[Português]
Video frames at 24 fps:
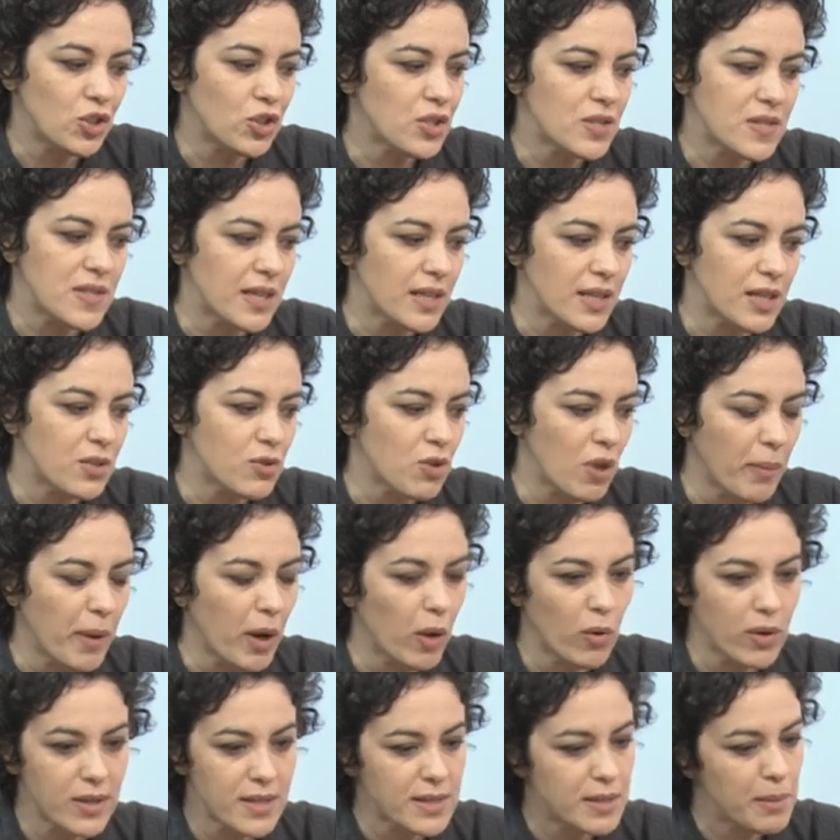dizer que isso é uma
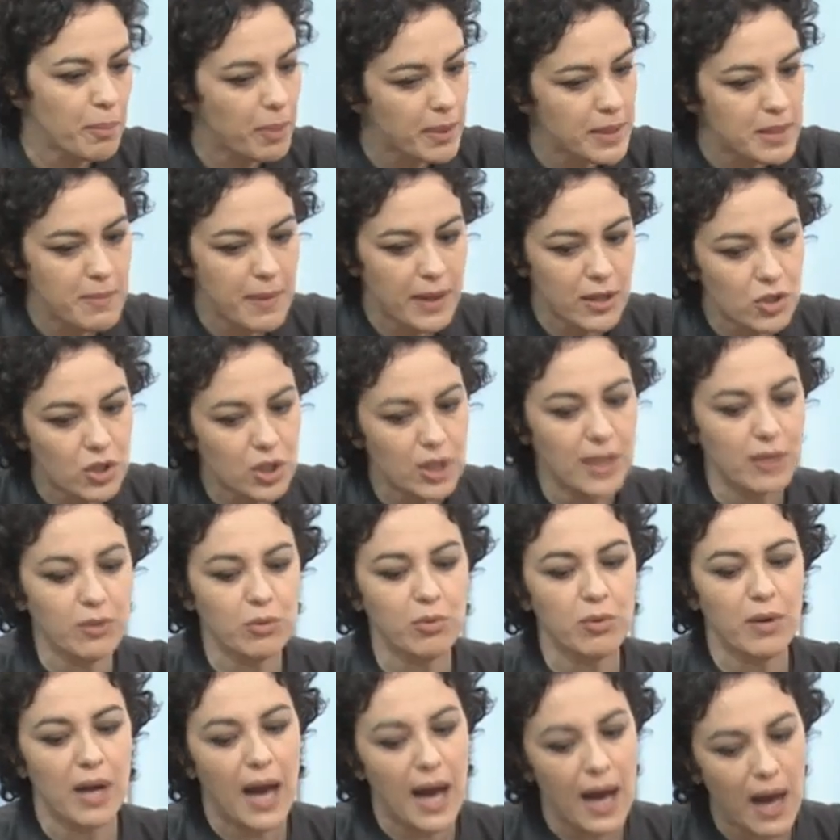coisa simplesmente
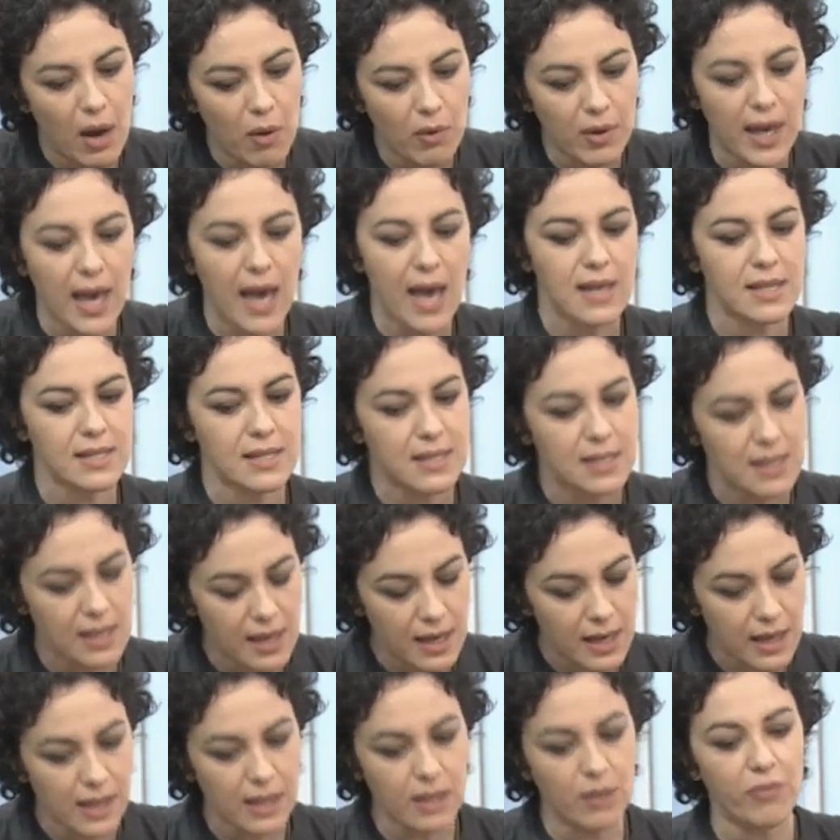natural, que é assim,
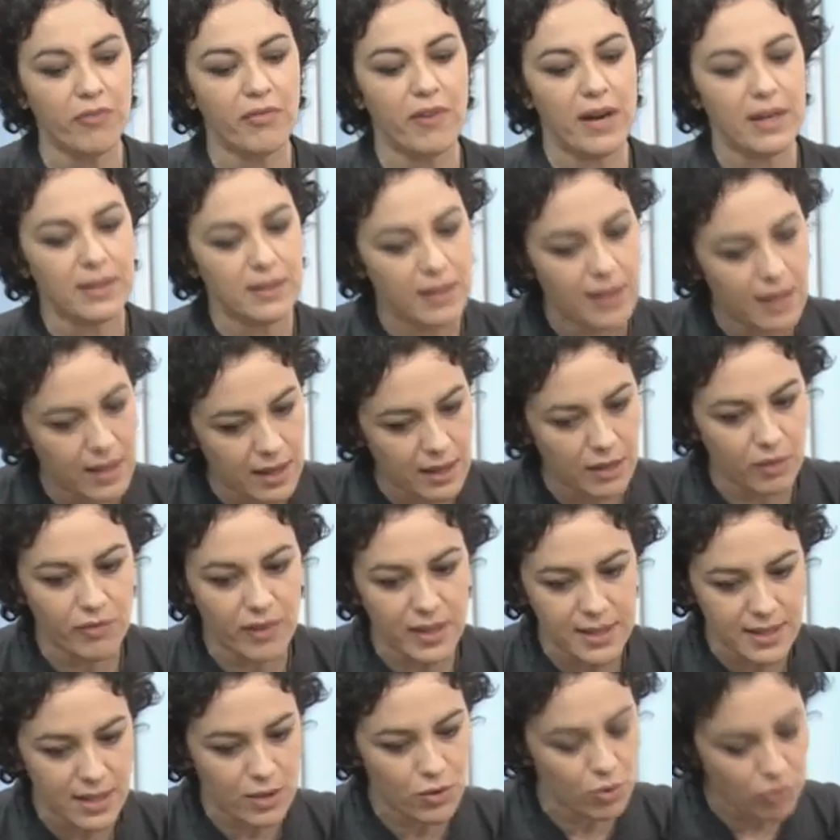uhum. que não vai ter, não
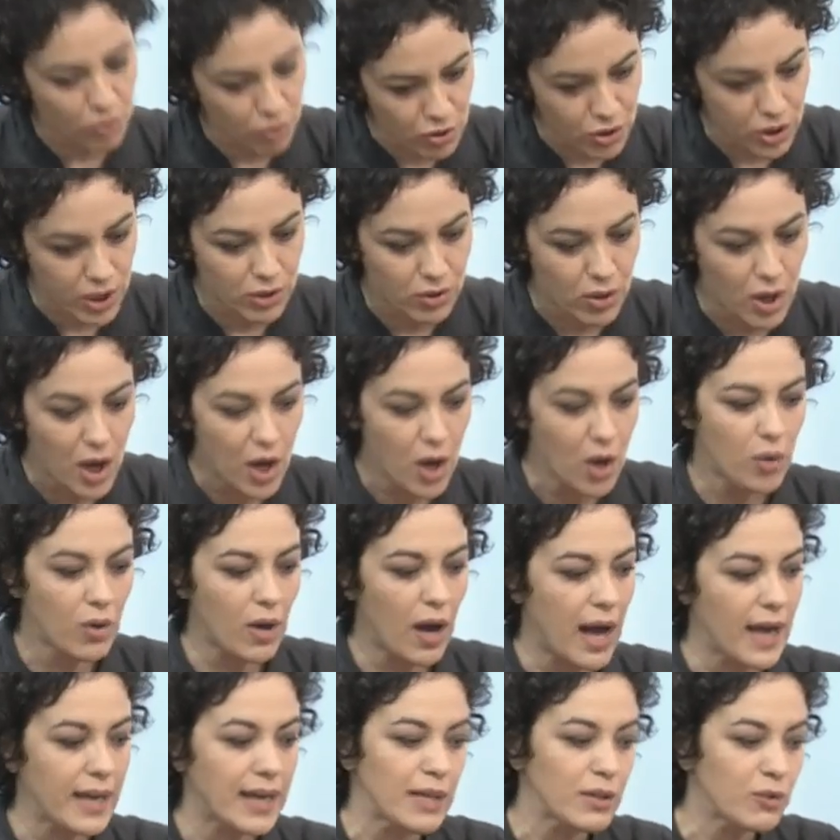vai ser de outro jeito.
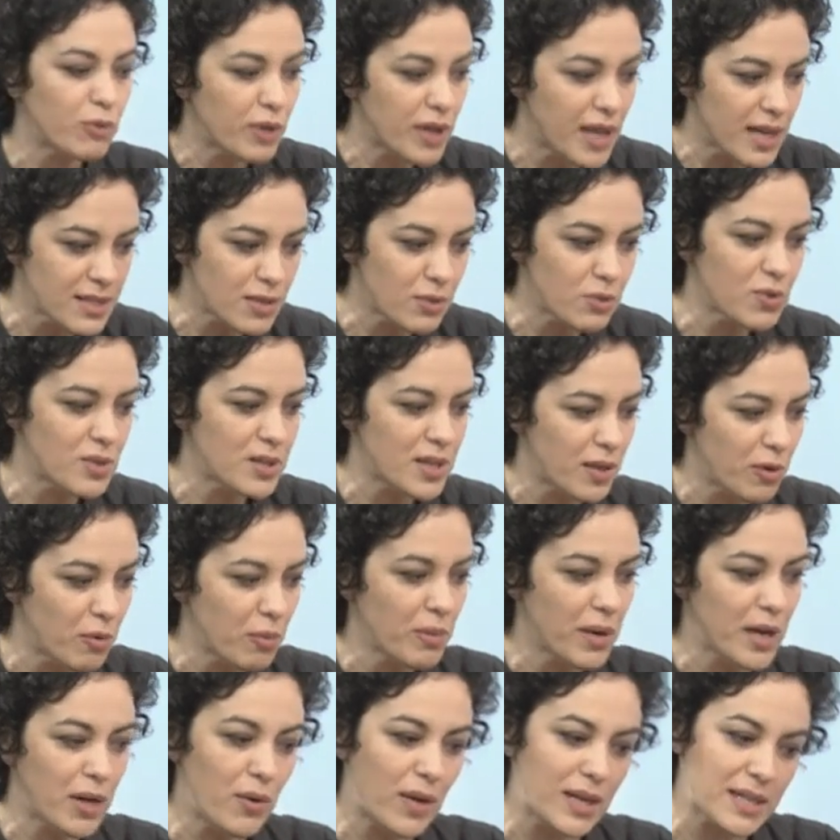A natureza do ser
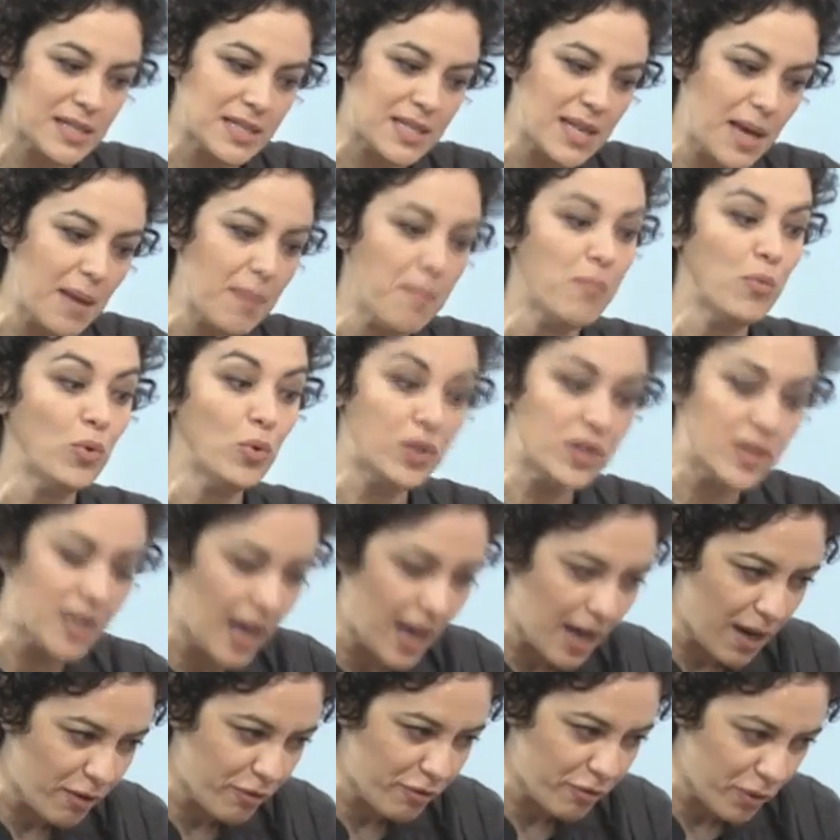humano é ser
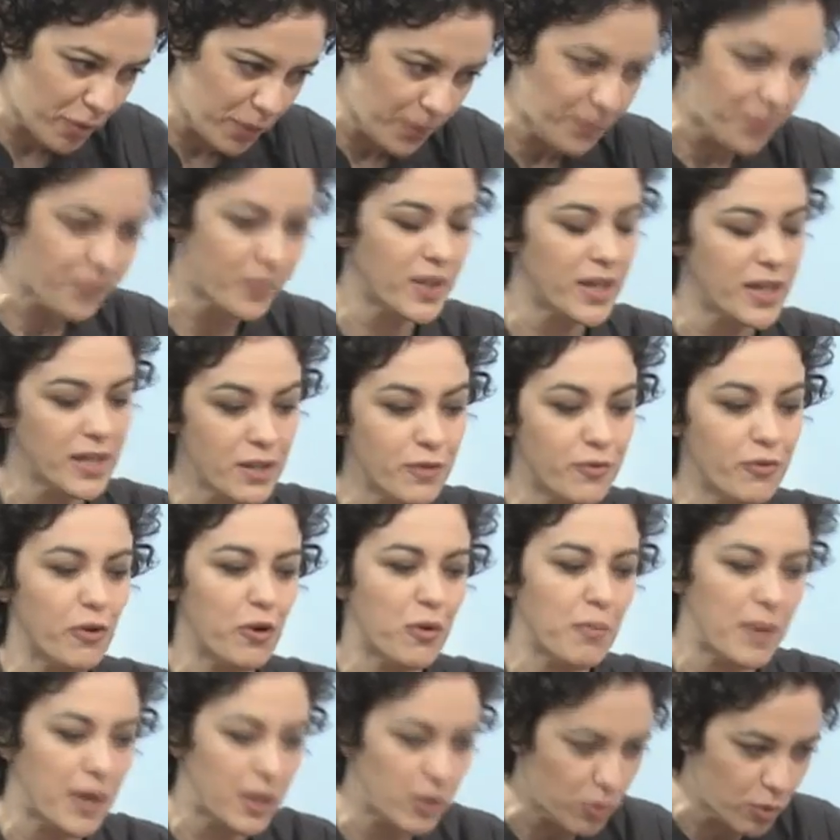mutável,
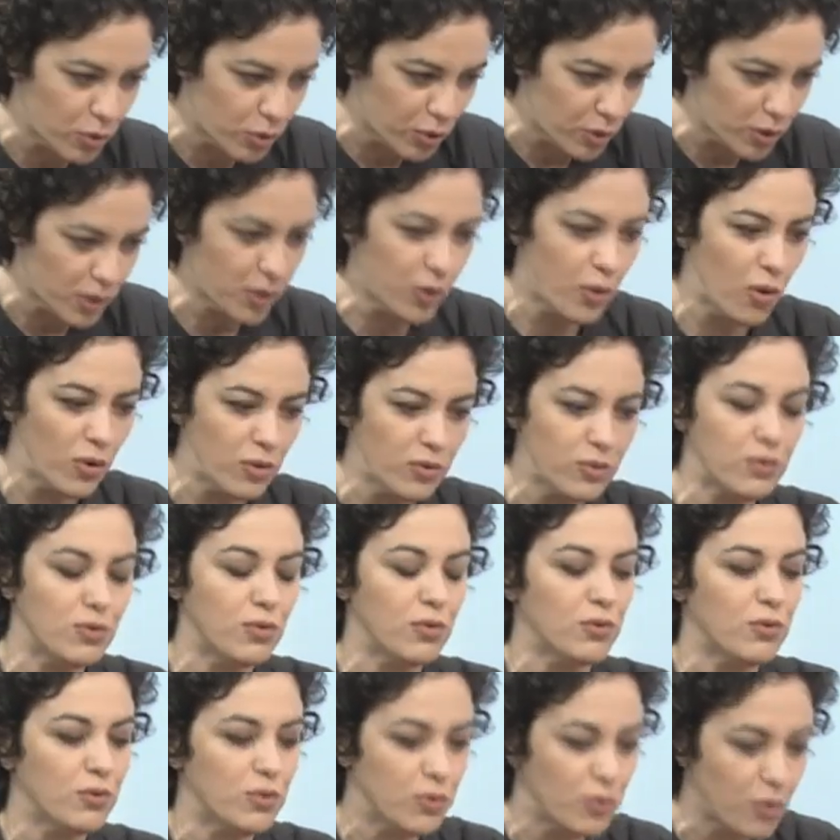transformador,
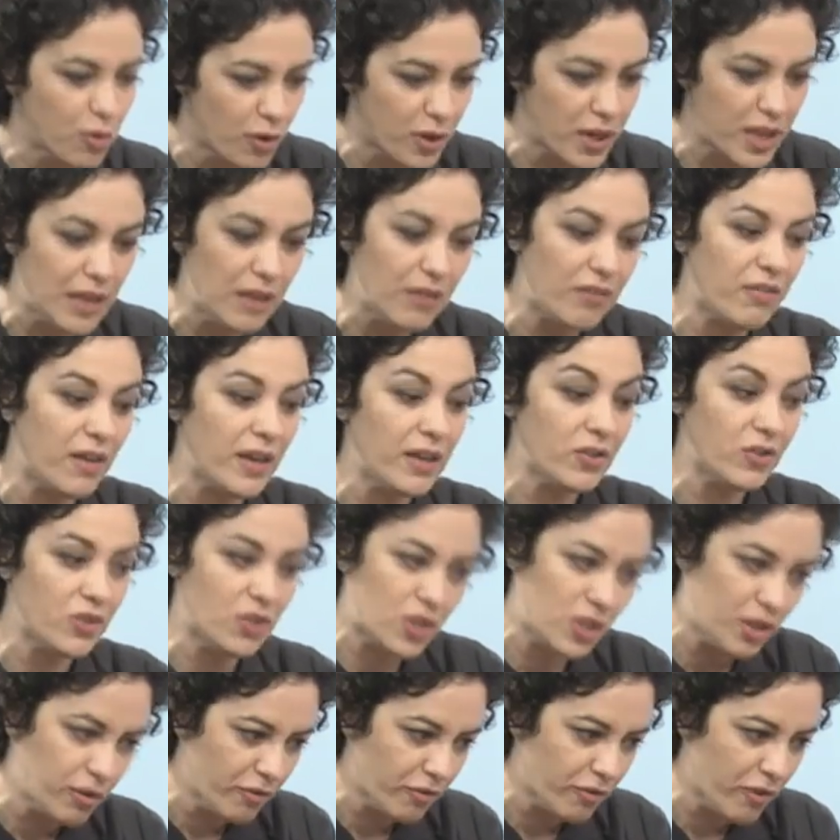construtor e
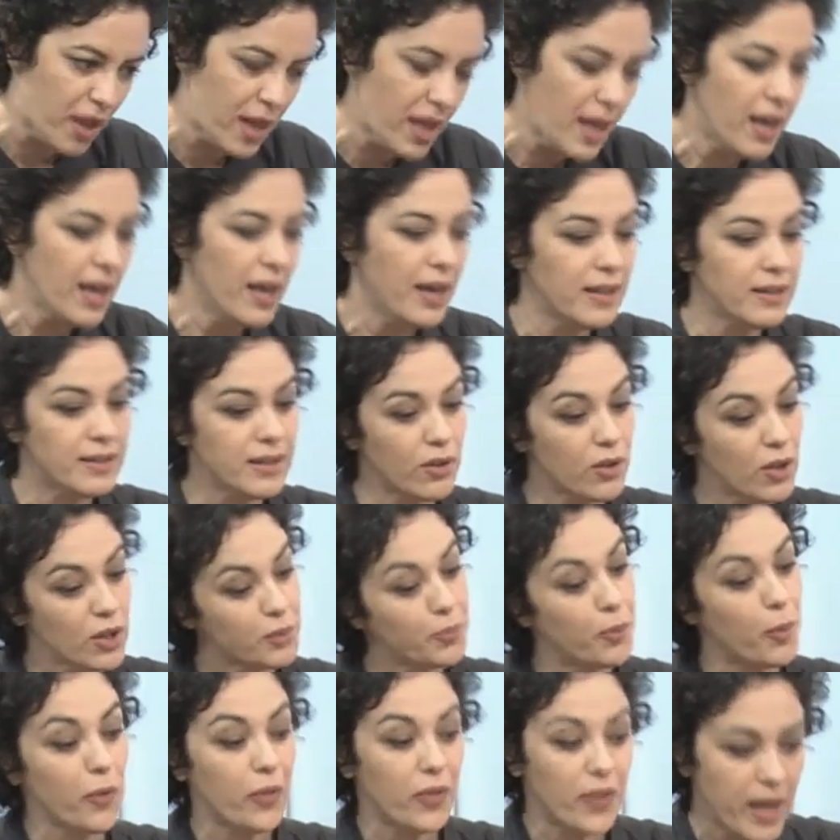inventivo. Então, nós
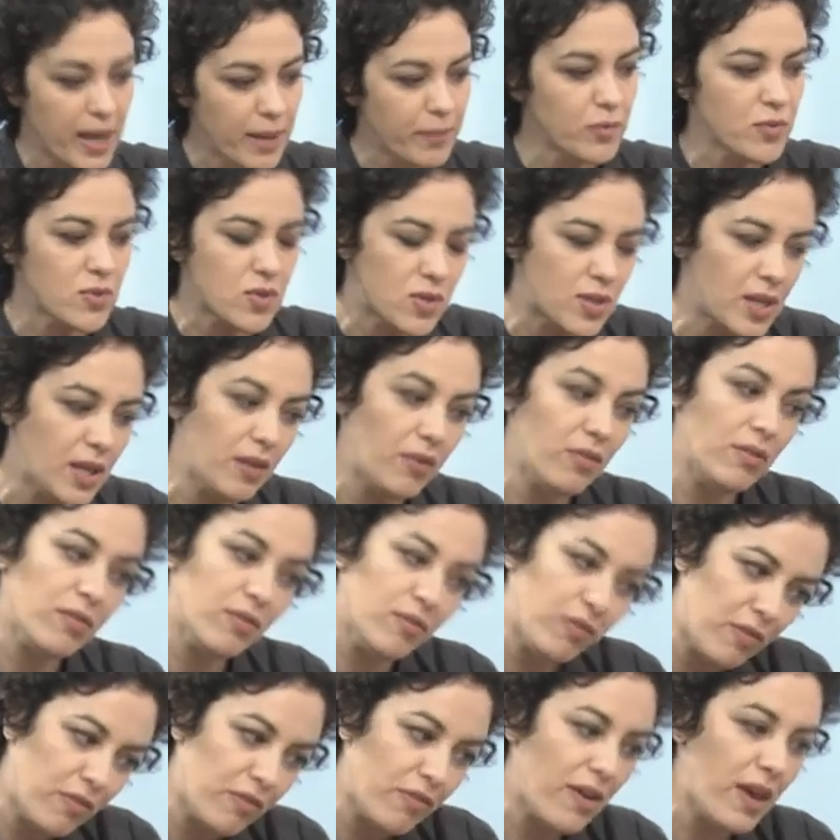podemos sim
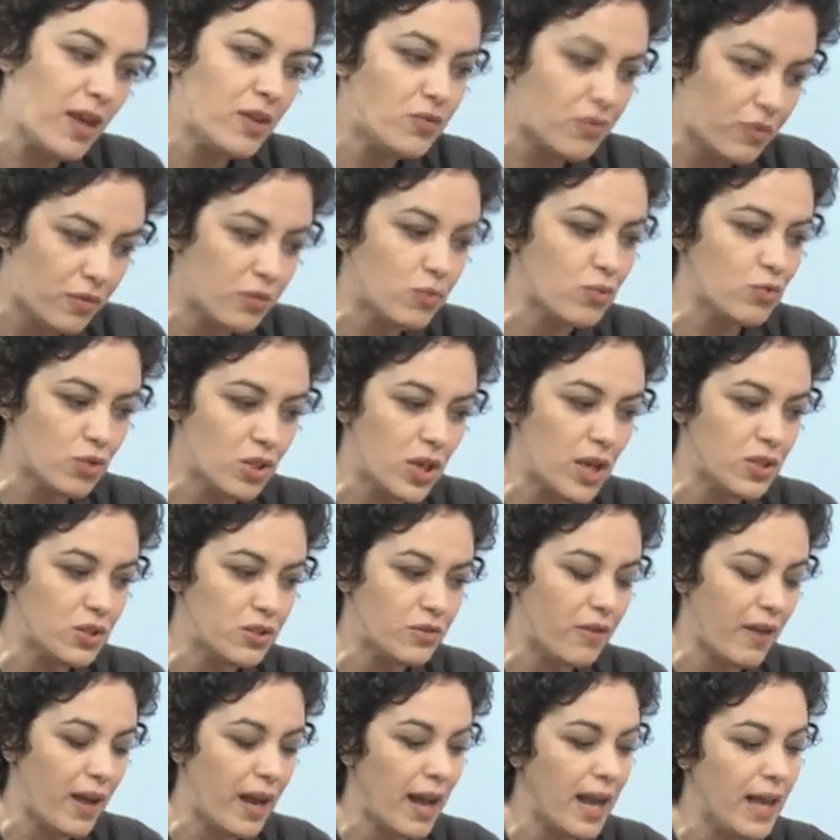viver de, de um jeito
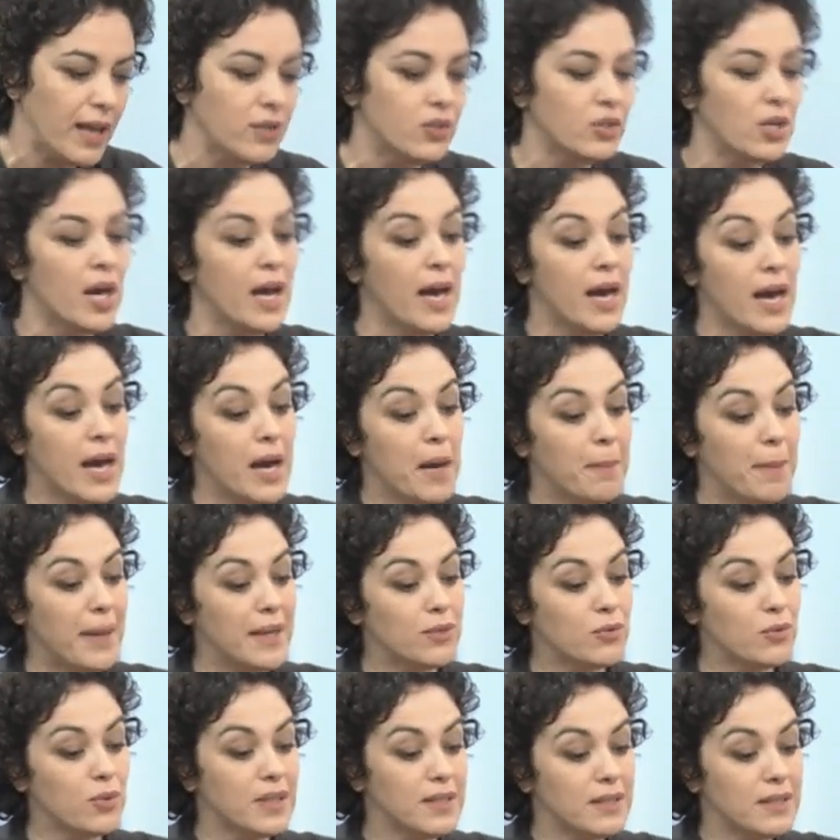diferente. Mas o que